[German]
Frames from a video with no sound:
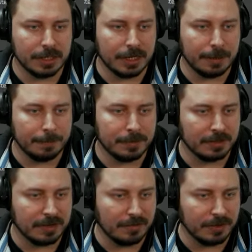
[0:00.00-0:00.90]
ähm,
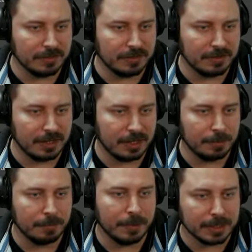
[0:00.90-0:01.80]
das
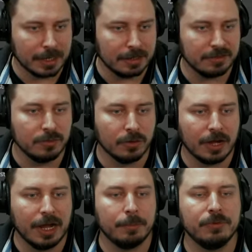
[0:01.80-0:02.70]
Leveling-System. Man kann jetzt nur noch
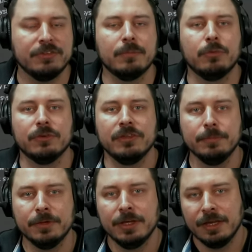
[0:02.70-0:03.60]
ein Preset pro
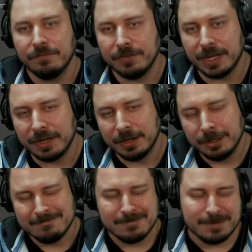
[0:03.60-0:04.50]
Team wählen.
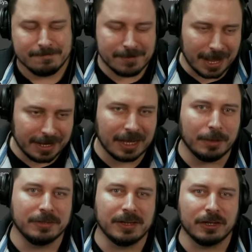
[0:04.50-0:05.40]
Einige
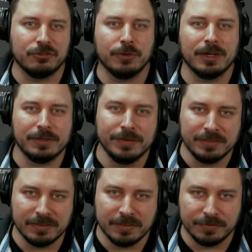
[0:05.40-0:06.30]
haben sich daran gestört. Ich finde
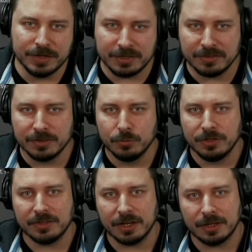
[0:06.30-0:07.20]
es jetzt nicht wild, ist eine
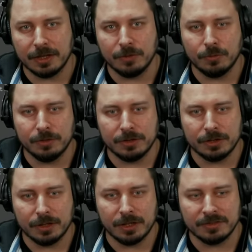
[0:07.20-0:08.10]
gute Sache und
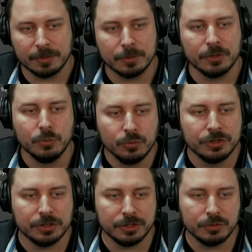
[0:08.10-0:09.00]
äh, es gibt genug
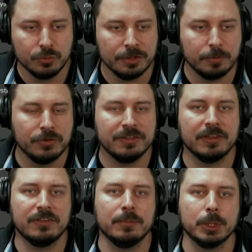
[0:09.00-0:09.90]
äh, gute
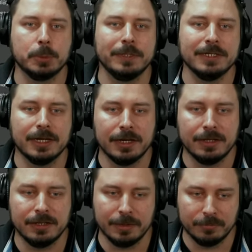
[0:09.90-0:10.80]
Presets, die man spielen kann
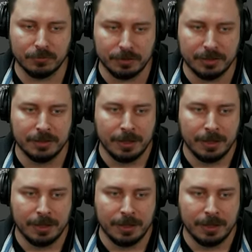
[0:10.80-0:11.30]
in jedem Tree,